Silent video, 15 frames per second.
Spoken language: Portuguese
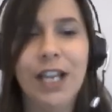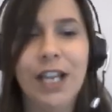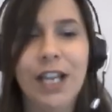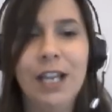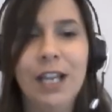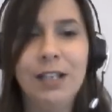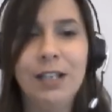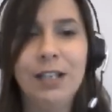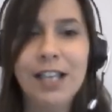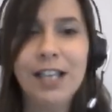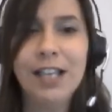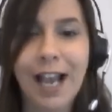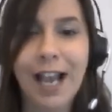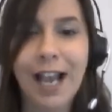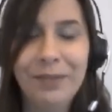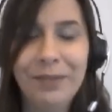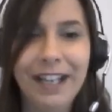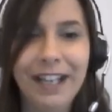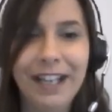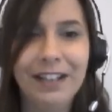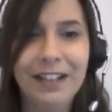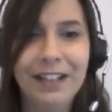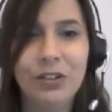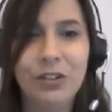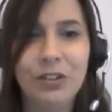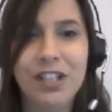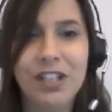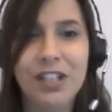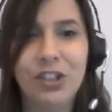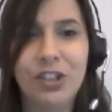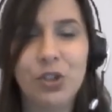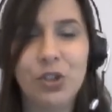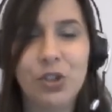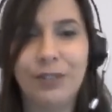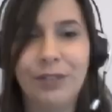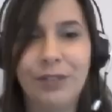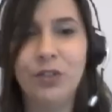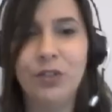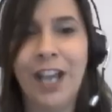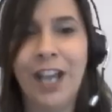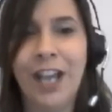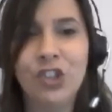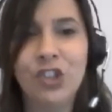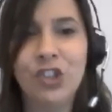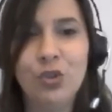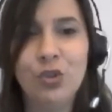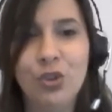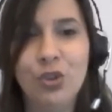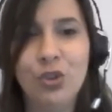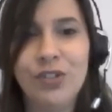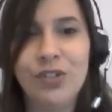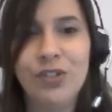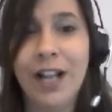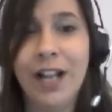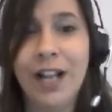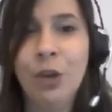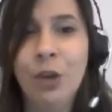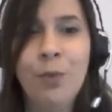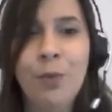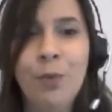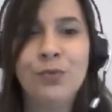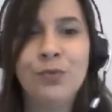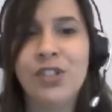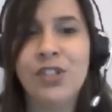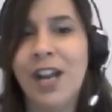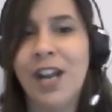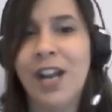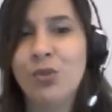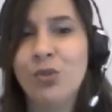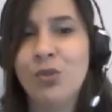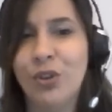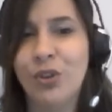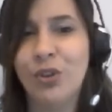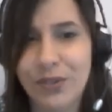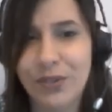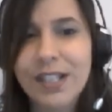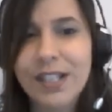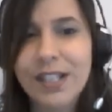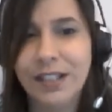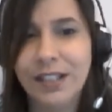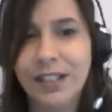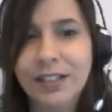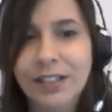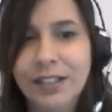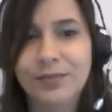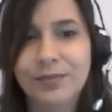né? E quem sabe, né? Ou seja, a pessoa está fazendo viagem dos sonhos dela, não pode frustrar o sonho assim, né?